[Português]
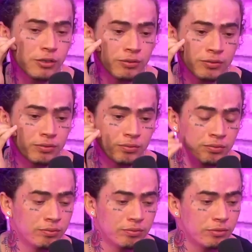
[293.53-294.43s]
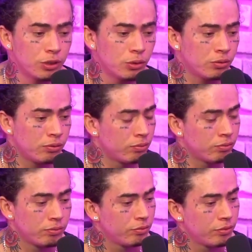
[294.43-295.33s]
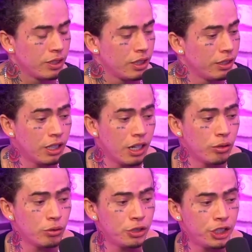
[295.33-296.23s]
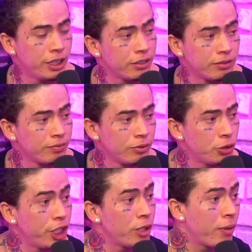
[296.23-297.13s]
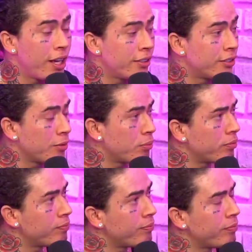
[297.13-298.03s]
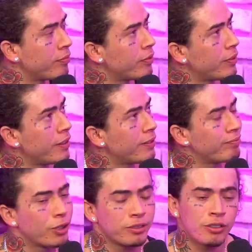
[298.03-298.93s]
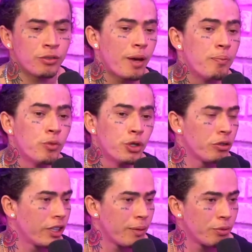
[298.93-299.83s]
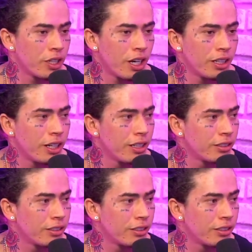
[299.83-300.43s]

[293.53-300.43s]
Não tem isso. Não, não tinha. Não uhum. tinha, mais nossa, isso faz muito tempo já, Sim, né?